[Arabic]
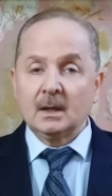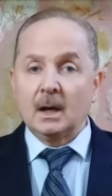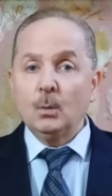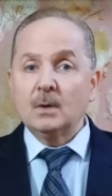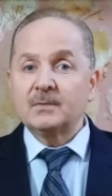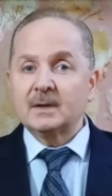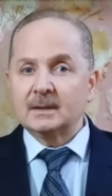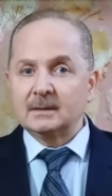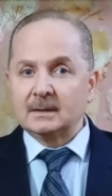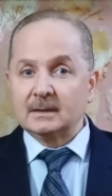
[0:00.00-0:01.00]
أول
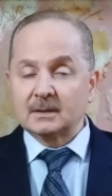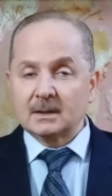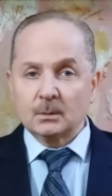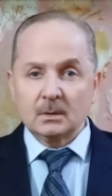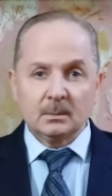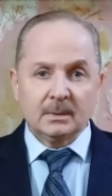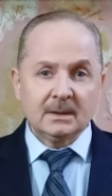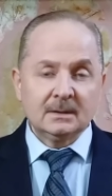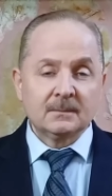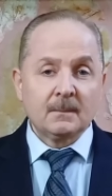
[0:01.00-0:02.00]
فائدة لتناول
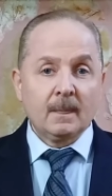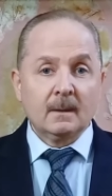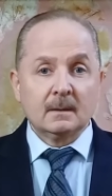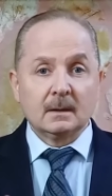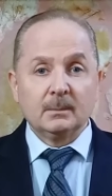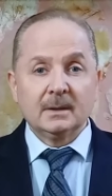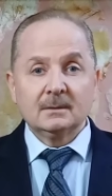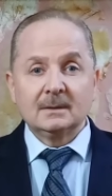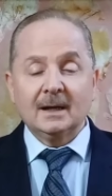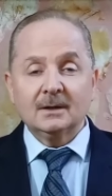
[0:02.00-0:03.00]
البيض
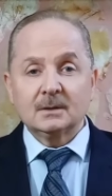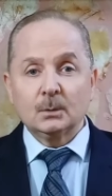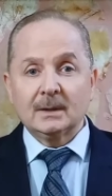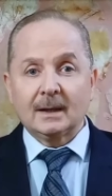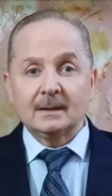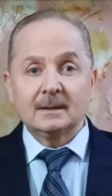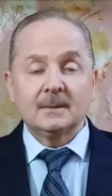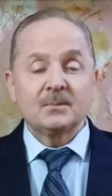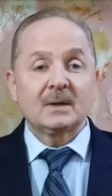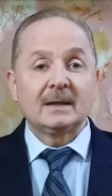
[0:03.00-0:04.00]
البيض يحتوي
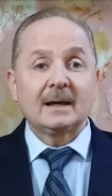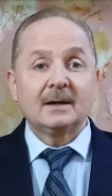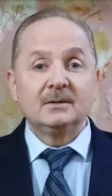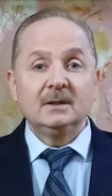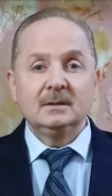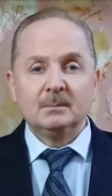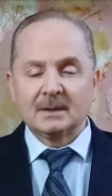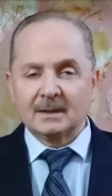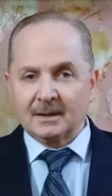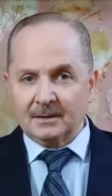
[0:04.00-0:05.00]
على العديد
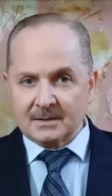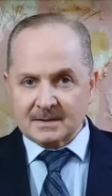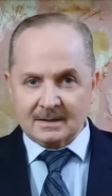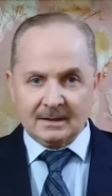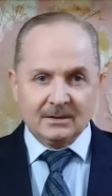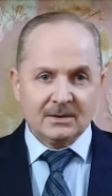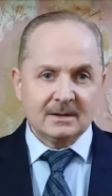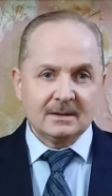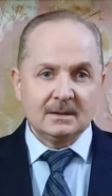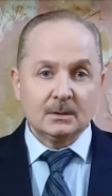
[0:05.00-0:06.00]
من العناصر
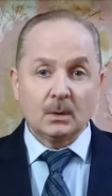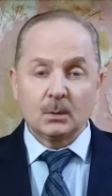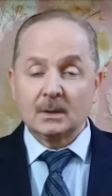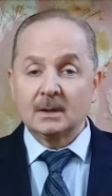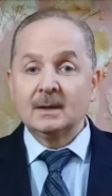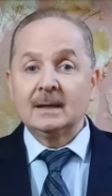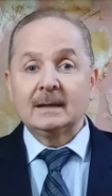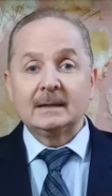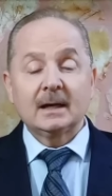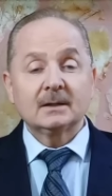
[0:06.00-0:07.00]
الغذائية وهو
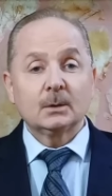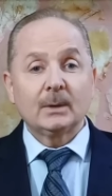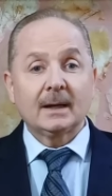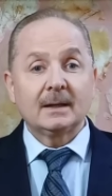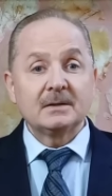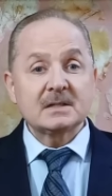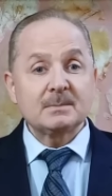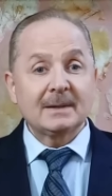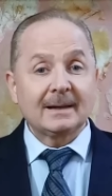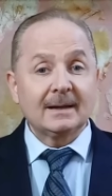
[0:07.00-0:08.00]
يحتوي على
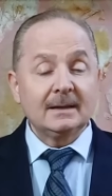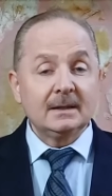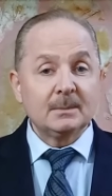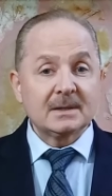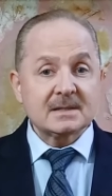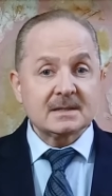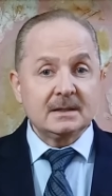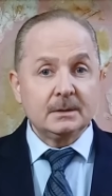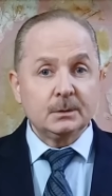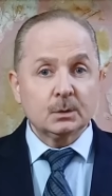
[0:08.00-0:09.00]
نسبة عالية من
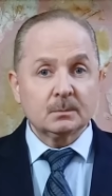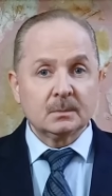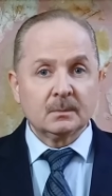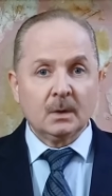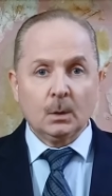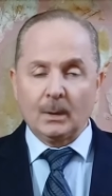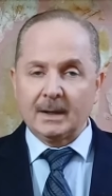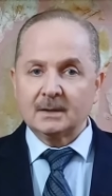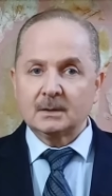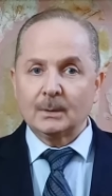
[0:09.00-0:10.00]
السيلينيوم
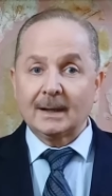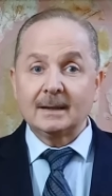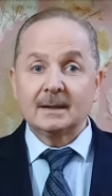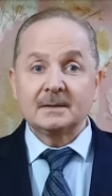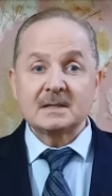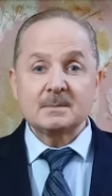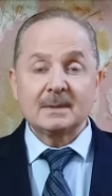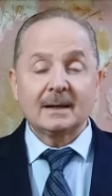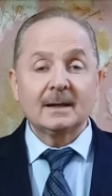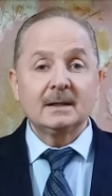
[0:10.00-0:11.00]
ويحتوي على
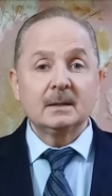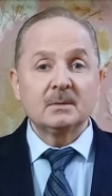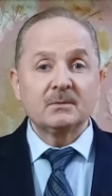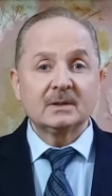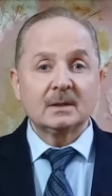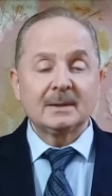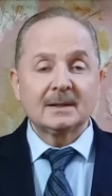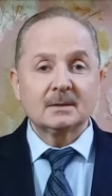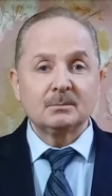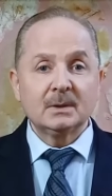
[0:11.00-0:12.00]
نسبة عالية من
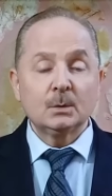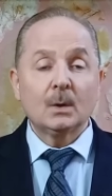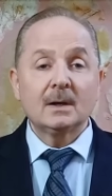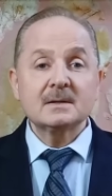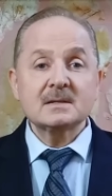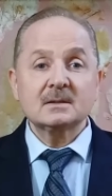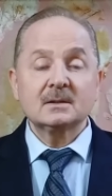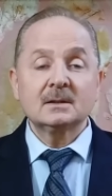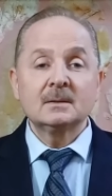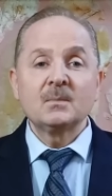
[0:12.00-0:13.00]
فيتامينات ب
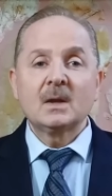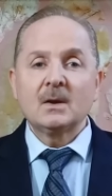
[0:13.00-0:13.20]
وخاصة